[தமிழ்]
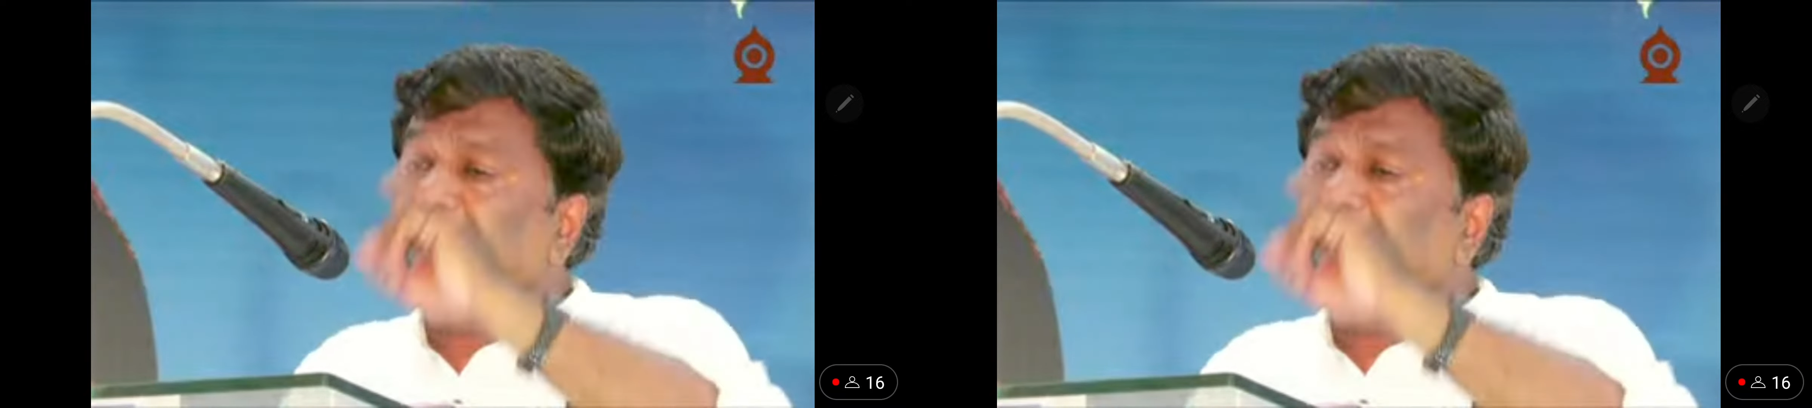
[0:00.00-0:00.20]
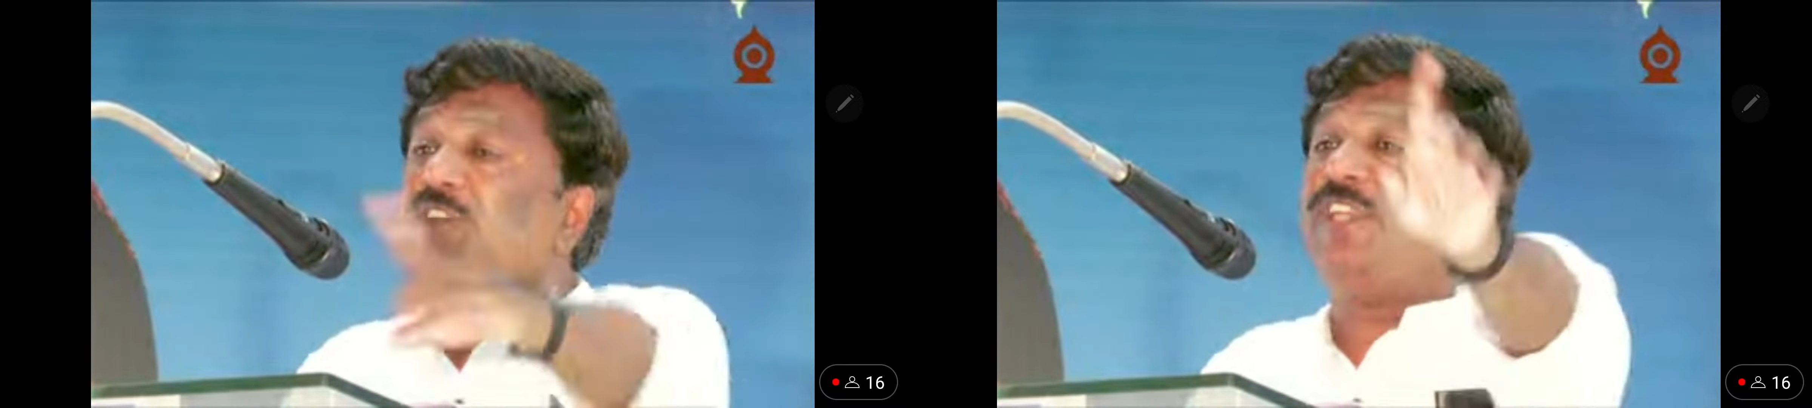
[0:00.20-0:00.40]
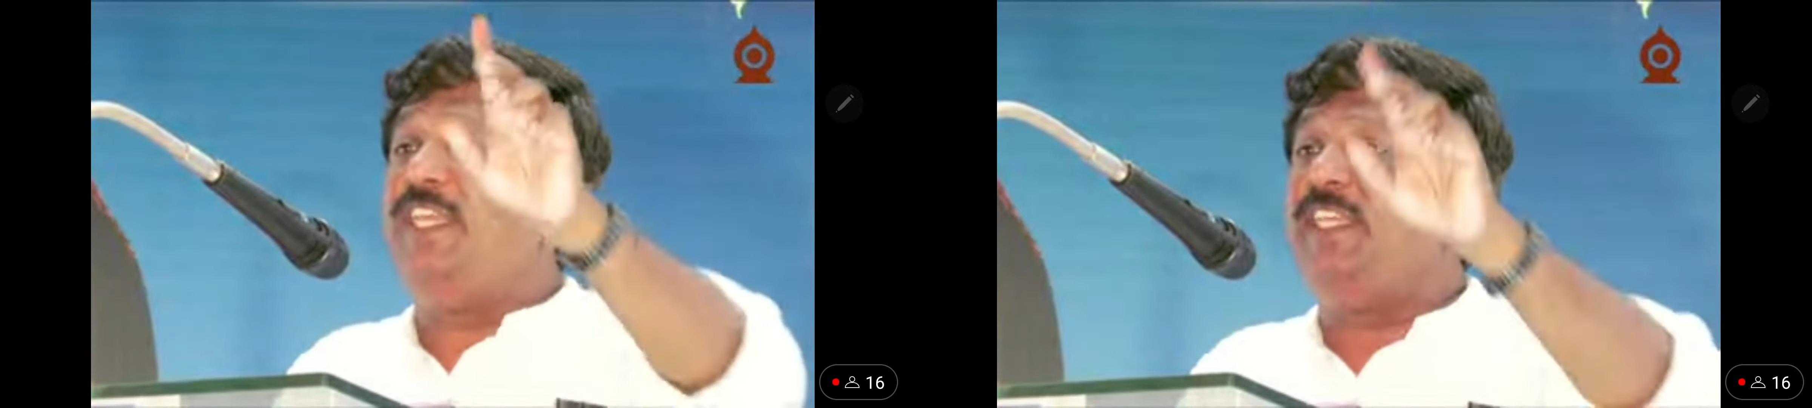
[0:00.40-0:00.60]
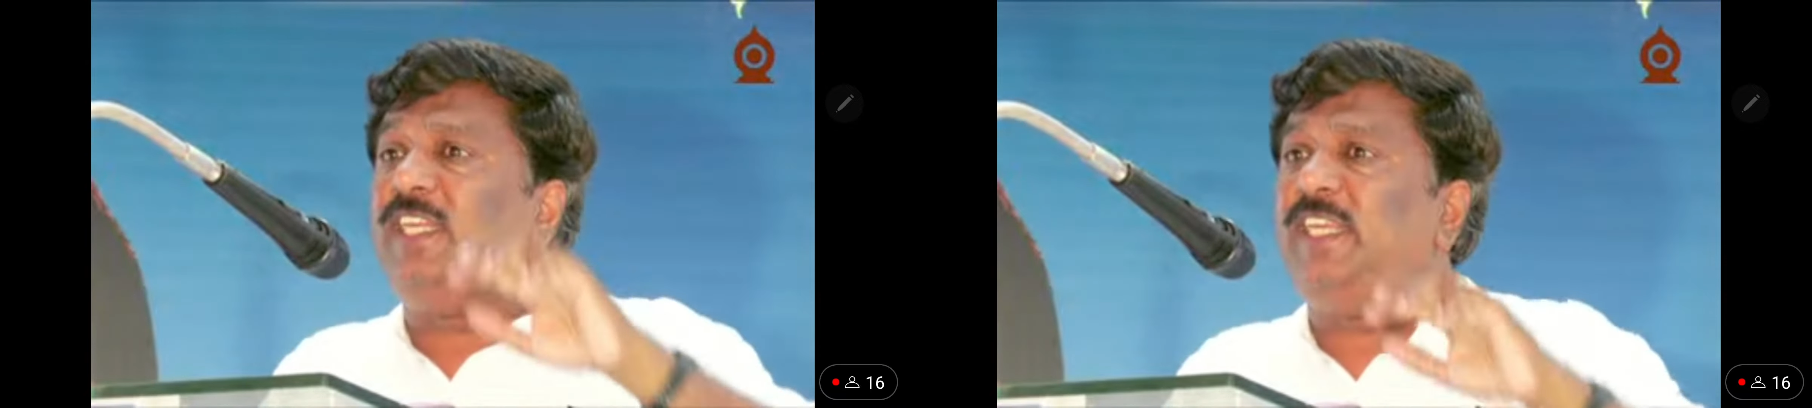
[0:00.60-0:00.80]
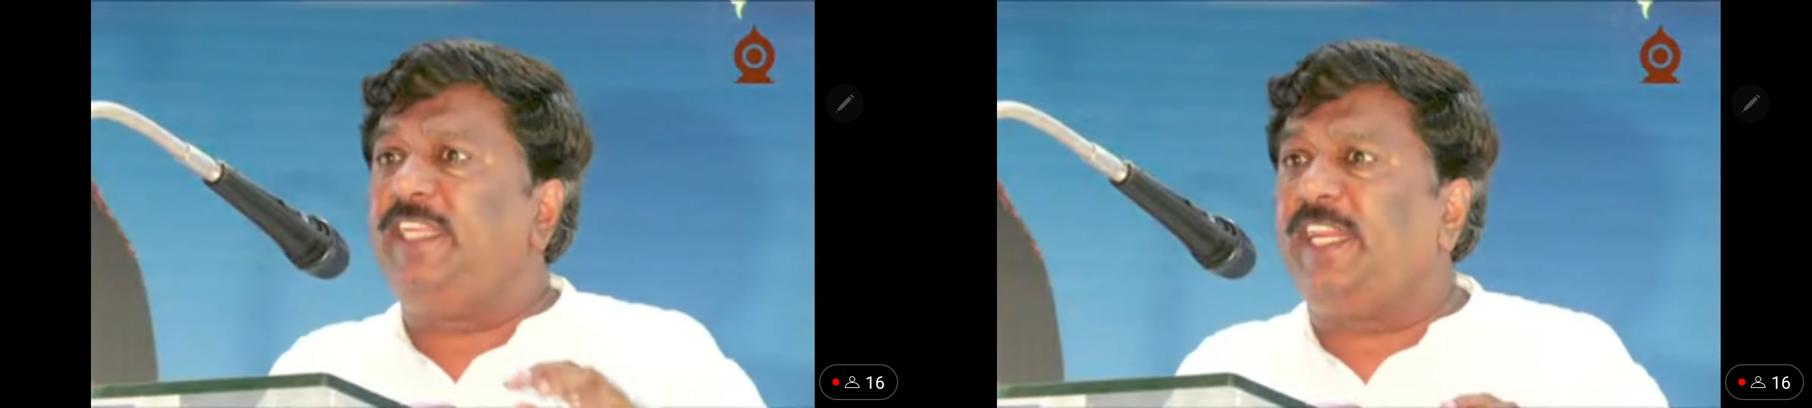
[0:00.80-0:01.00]
ஆய்வு
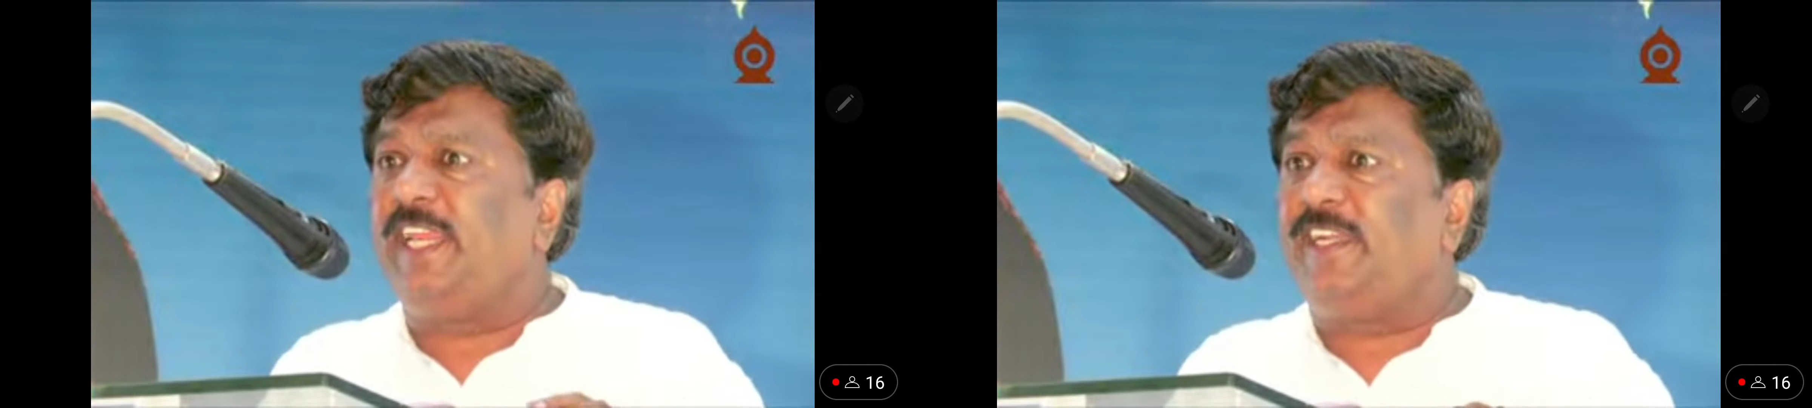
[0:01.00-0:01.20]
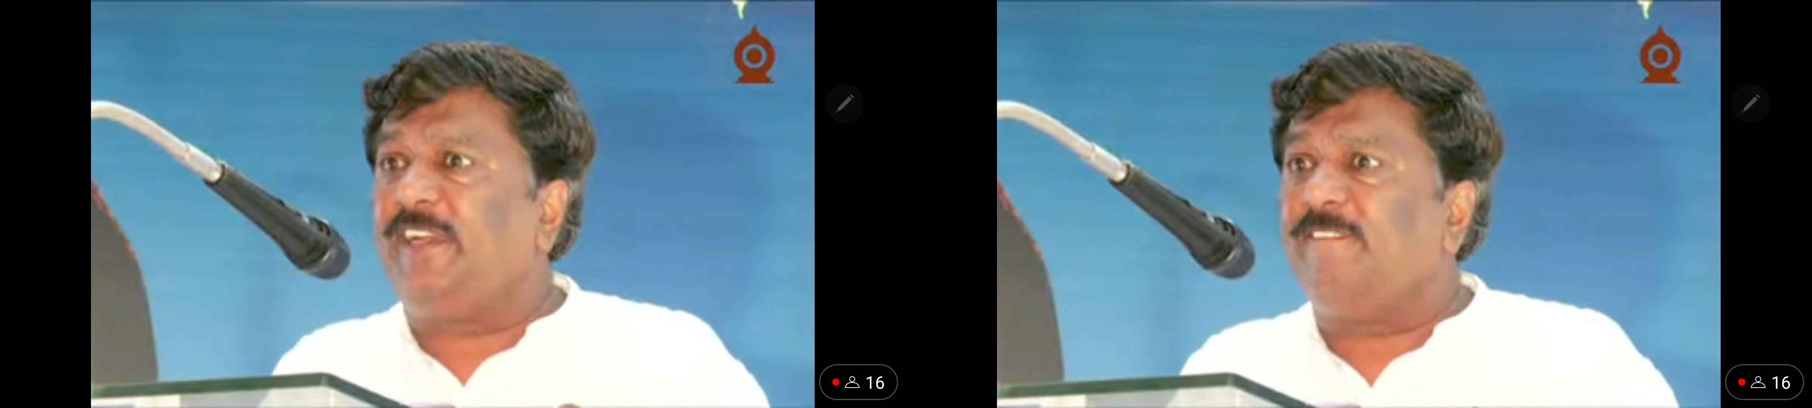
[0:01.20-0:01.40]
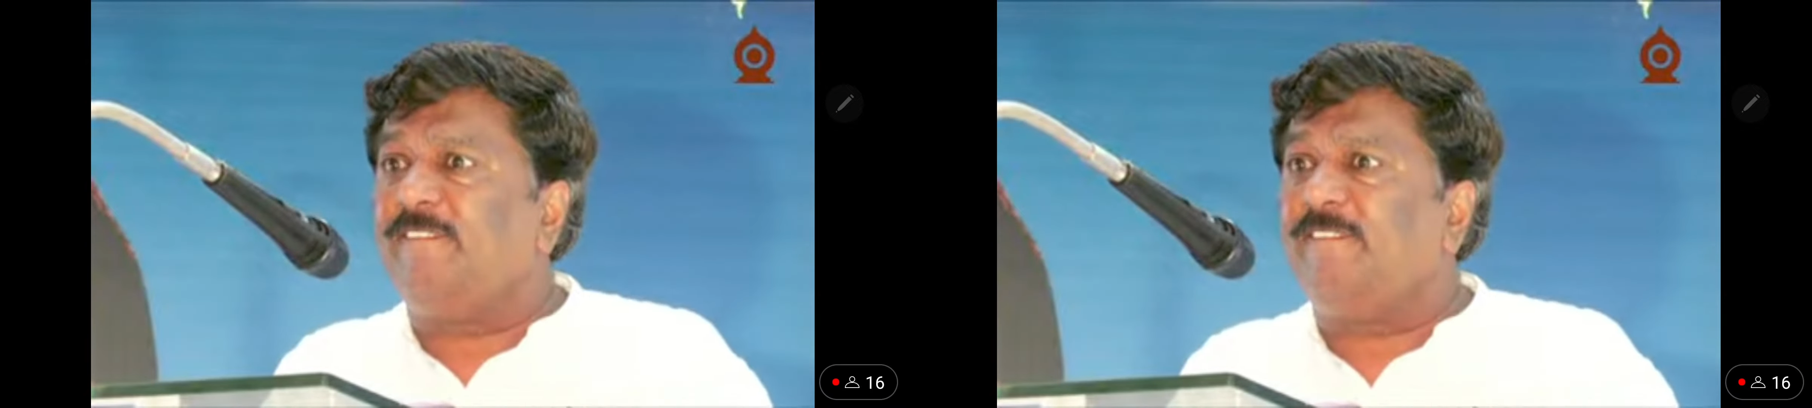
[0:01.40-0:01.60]
செய்யுங்கள் என்கிறேன்